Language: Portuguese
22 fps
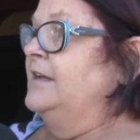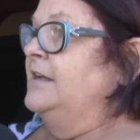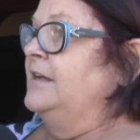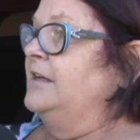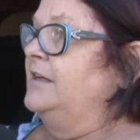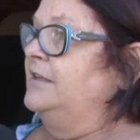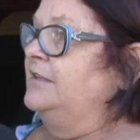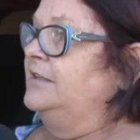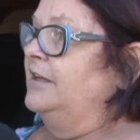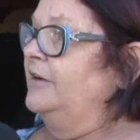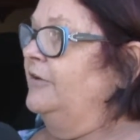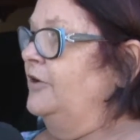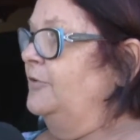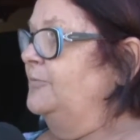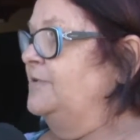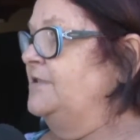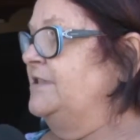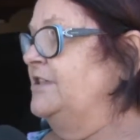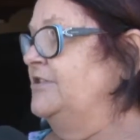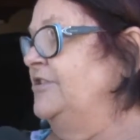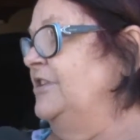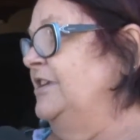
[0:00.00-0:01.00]
Então eu
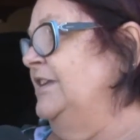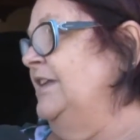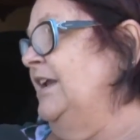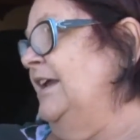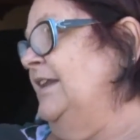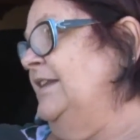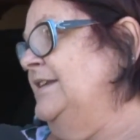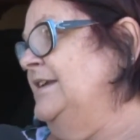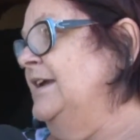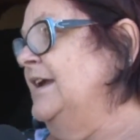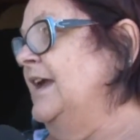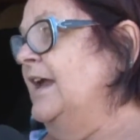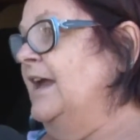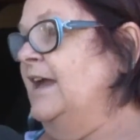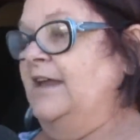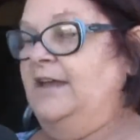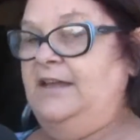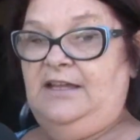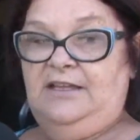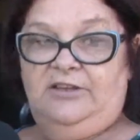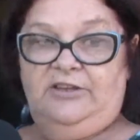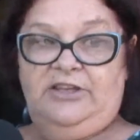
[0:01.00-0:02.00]
preciso entrar de
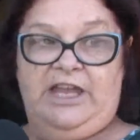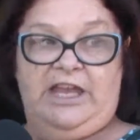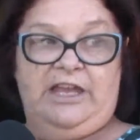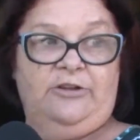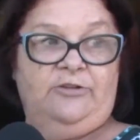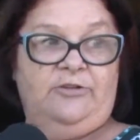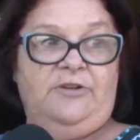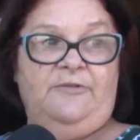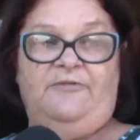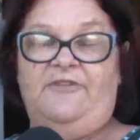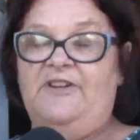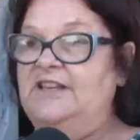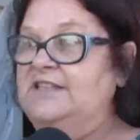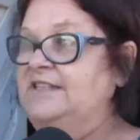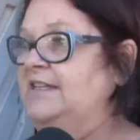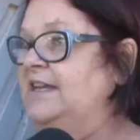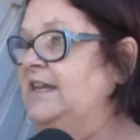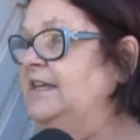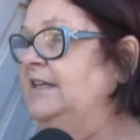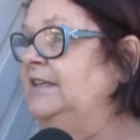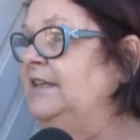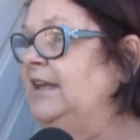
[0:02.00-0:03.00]
ré e tenho que
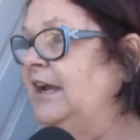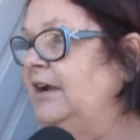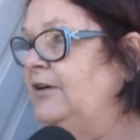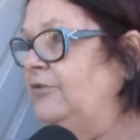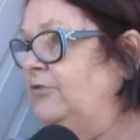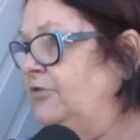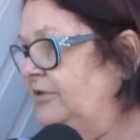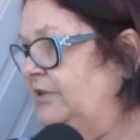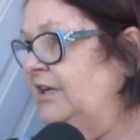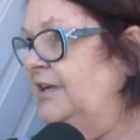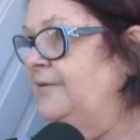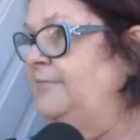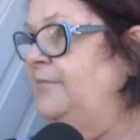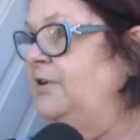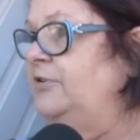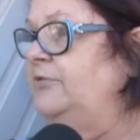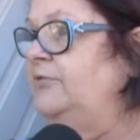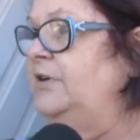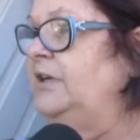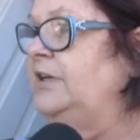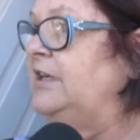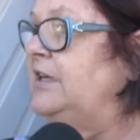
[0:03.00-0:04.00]
fazer entrar
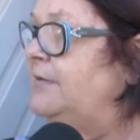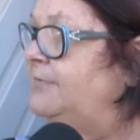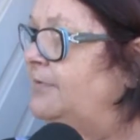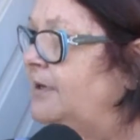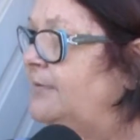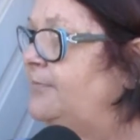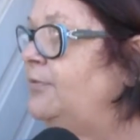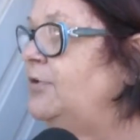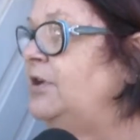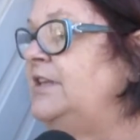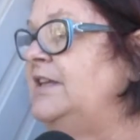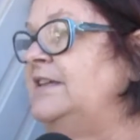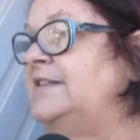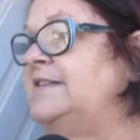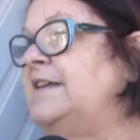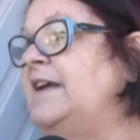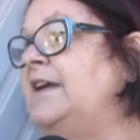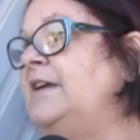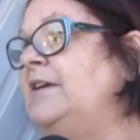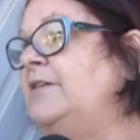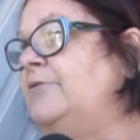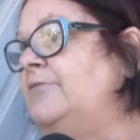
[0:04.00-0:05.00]
contramão aqui para poder
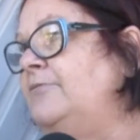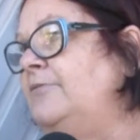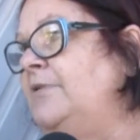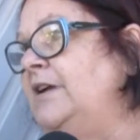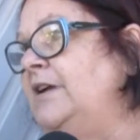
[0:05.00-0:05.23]
sair com